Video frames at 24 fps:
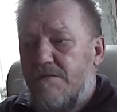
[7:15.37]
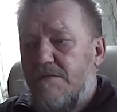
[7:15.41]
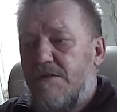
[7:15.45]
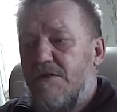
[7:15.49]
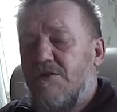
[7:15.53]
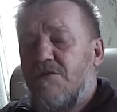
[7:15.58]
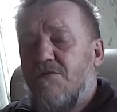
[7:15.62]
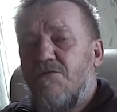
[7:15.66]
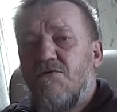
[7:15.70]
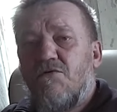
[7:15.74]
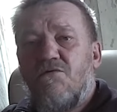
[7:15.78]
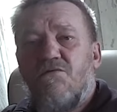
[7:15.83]

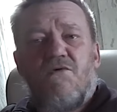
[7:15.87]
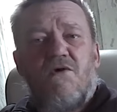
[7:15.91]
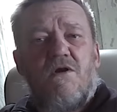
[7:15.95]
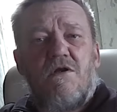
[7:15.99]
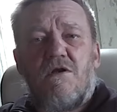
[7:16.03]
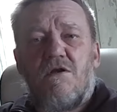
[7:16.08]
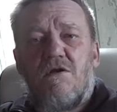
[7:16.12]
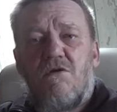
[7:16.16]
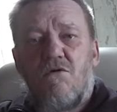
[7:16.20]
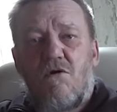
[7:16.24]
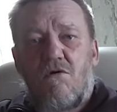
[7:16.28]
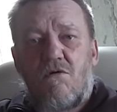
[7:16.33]
Это все
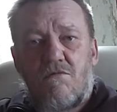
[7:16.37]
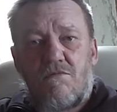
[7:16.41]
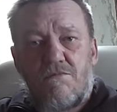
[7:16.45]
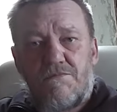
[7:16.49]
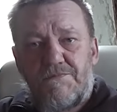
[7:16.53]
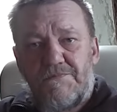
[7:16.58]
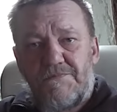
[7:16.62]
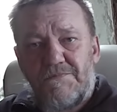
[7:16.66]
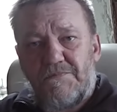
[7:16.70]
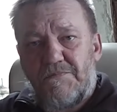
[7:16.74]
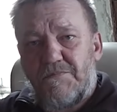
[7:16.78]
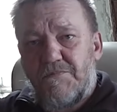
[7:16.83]
фольклор
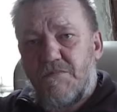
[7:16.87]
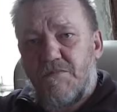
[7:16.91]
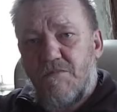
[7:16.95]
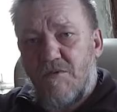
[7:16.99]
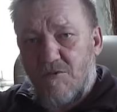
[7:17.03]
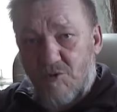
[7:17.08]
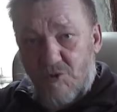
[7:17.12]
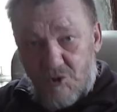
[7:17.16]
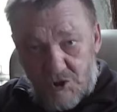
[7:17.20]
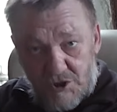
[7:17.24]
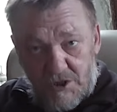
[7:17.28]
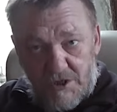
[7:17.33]

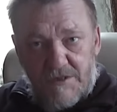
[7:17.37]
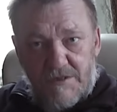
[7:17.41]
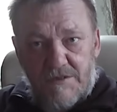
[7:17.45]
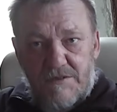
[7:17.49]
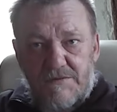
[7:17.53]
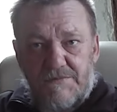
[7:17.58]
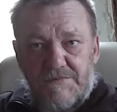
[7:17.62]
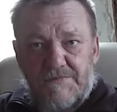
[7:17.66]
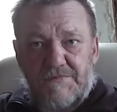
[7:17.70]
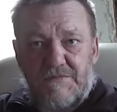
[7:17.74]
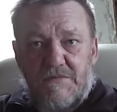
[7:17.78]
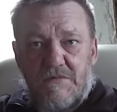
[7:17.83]

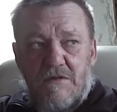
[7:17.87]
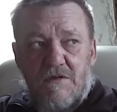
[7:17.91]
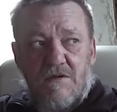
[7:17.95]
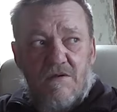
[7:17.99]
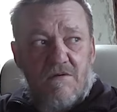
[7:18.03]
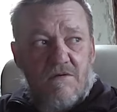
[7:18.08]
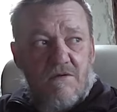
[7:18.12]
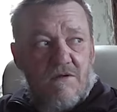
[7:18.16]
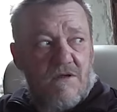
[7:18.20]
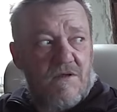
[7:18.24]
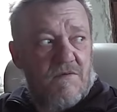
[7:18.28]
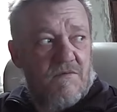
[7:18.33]
получается.
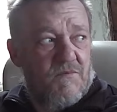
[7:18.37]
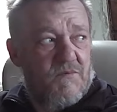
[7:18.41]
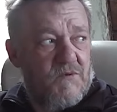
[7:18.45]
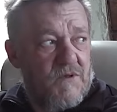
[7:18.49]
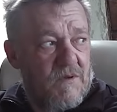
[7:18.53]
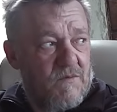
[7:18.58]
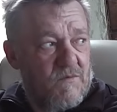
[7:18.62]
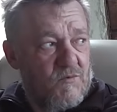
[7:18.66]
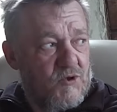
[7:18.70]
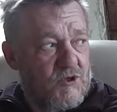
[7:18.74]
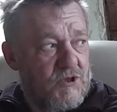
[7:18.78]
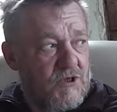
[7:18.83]

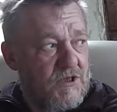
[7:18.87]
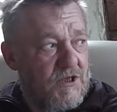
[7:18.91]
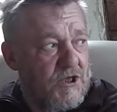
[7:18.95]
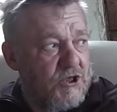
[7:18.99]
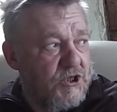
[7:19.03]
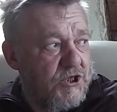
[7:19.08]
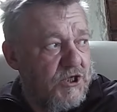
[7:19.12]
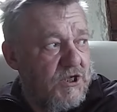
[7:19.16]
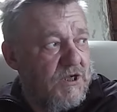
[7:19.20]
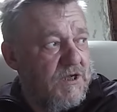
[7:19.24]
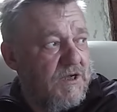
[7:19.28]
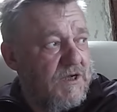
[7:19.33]
Потому что
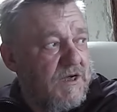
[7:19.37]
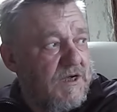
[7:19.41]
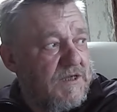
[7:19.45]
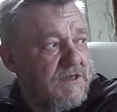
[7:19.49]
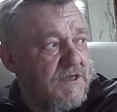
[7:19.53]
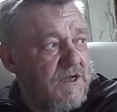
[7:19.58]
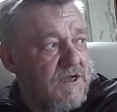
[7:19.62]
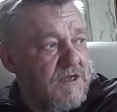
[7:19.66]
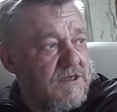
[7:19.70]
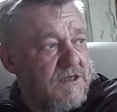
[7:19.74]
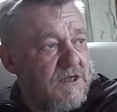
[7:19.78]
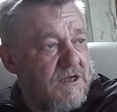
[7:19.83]
даже
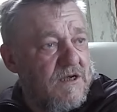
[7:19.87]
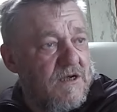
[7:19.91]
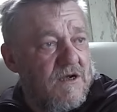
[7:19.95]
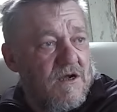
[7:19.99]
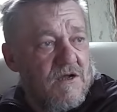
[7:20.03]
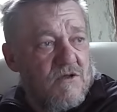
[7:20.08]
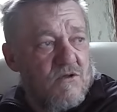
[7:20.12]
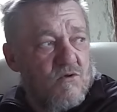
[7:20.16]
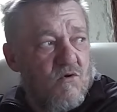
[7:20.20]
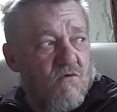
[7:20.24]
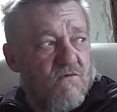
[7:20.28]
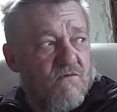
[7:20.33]
хазарских
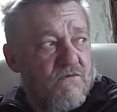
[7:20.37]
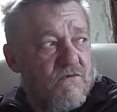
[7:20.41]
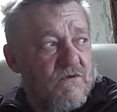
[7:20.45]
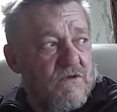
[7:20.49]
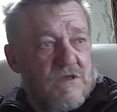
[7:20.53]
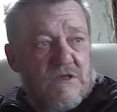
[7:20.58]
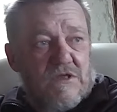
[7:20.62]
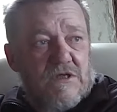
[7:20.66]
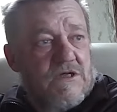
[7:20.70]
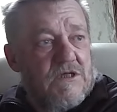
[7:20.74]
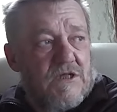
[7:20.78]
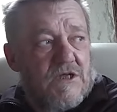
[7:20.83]
городов
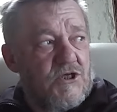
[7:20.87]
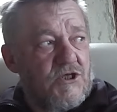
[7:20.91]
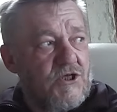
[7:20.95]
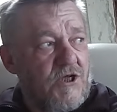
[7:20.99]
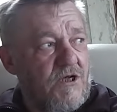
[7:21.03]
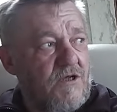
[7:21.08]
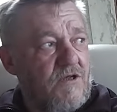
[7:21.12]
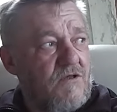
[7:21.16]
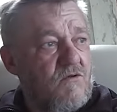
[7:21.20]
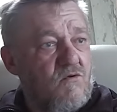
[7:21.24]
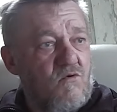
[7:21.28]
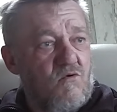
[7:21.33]
не
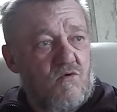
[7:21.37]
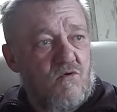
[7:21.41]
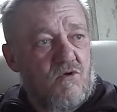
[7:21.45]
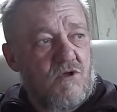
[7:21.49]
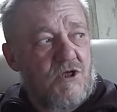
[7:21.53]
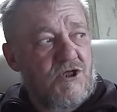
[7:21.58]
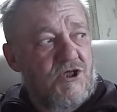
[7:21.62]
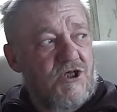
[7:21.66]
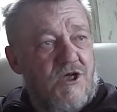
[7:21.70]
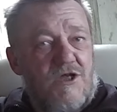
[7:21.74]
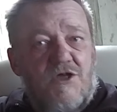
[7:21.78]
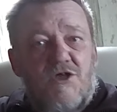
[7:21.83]
нашли. Ну,
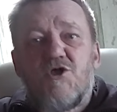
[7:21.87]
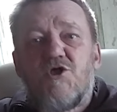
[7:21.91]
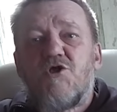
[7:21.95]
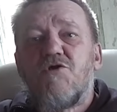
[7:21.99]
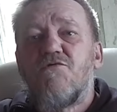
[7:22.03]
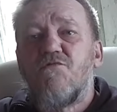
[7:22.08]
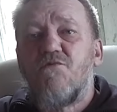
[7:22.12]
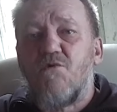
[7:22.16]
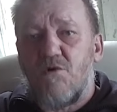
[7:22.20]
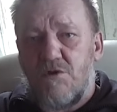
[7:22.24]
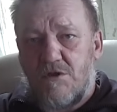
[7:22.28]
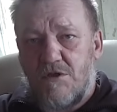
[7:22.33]
нашли
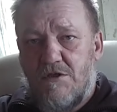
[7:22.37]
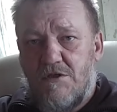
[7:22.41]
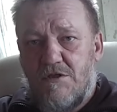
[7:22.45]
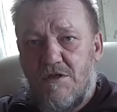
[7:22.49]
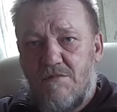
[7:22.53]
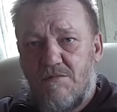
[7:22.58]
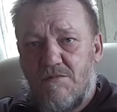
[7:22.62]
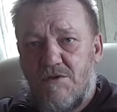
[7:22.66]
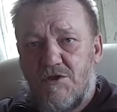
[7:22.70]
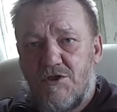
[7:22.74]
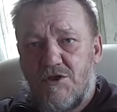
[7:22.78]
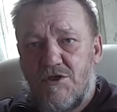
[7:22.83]
чего-то
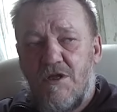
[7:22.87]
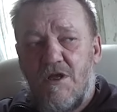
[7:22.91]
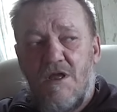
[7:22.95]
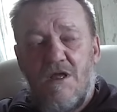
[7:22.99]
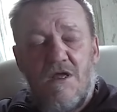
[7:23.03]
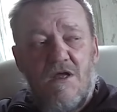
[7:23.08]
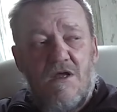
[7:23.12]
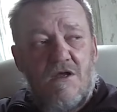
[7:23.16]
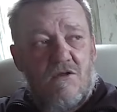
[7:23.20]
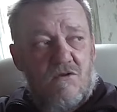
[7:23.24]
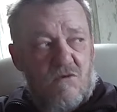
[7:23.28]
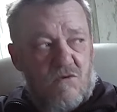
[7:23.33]
там, даже,
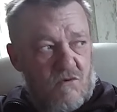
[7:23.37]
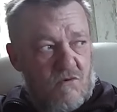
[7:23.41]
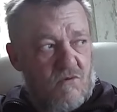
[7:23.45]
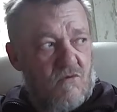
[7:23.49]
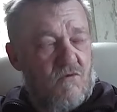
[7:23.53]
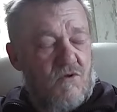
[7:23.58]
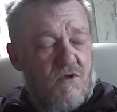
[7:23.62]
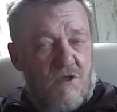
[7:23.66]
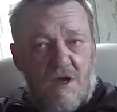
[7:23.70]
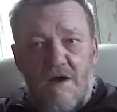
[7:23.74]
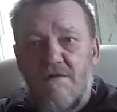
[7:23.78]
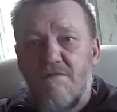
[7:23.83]

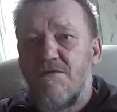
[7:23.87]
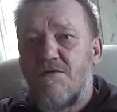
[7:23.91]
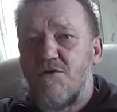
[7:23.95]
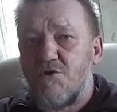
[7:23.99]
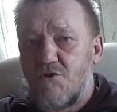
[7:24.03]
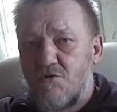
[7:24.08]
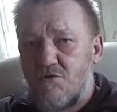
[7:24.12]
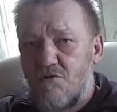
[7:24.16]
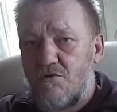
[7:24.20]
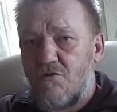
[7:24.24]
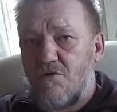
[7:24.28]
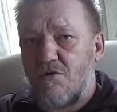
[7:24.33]
ну, явно,
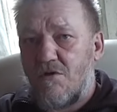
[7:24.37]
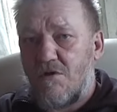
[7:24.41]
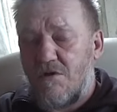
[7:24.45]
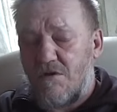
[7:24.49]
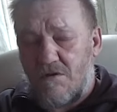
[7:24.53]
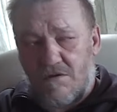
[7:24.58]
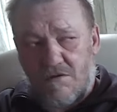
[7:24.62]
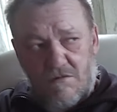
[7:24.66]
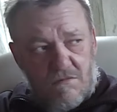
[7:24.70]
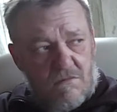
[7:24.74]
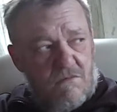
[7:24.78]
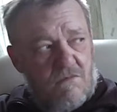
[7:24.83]
что
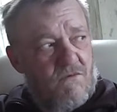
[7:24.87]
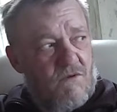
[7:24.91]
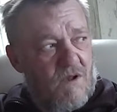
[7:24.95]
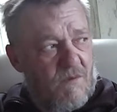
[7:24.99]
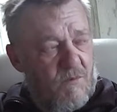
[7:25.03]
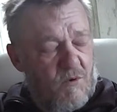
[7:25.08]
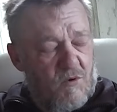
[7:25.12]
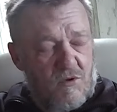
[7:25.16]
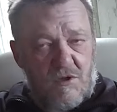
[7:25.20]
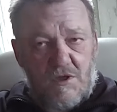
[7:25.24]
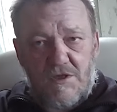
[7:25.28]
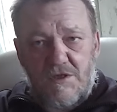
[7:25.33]

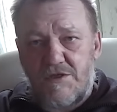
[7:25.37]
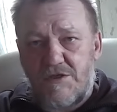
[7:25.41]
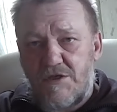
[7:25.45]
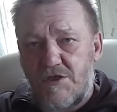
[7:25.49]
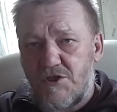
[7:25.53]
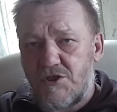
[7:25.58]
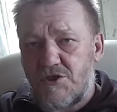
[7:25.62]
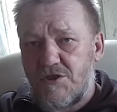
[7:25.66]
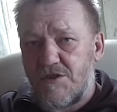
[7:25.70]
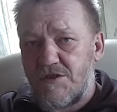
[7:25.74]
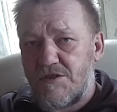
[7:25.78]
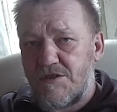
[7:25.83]
времен
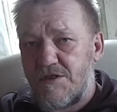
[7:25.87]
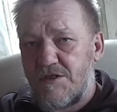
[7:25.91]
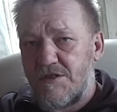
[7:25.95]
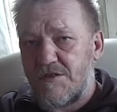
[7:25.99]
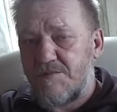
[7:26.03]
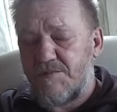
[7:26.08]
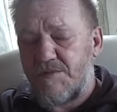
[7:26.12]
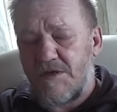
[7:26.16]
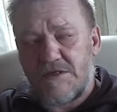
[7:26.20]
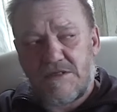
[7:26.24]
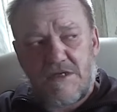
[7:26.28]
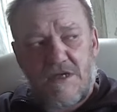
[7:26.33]
античности,
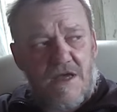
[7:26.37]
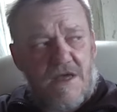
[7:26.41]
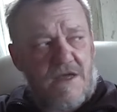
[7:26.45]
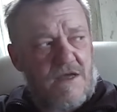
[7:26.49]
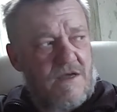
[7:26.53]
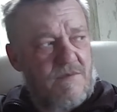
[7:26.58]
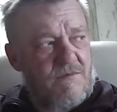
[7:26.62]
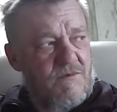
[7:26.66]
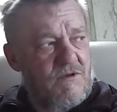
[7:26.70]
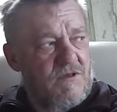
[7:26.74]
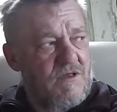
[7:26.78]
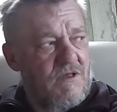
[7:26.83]
с
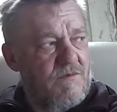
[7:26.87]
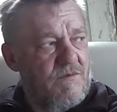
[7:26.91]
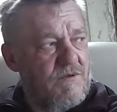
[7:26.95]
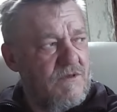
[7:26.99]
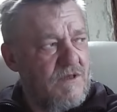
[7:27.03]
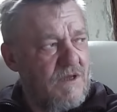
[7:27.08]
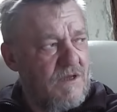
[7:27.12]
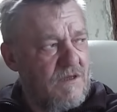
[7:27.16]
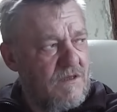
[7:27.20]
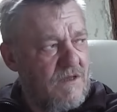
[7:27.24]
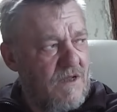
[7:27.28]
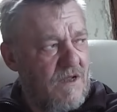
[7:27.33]
мозаиками там и
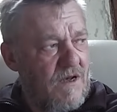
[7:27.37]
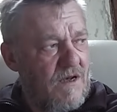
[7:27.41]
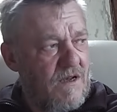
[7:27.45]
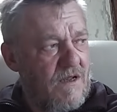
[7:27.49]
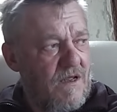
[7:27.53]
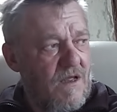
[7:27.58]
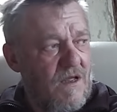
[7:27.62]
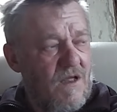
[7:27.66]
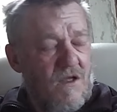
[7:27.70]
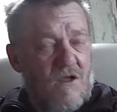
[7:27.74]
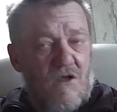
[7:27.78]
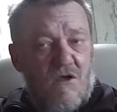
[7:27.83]
так далее.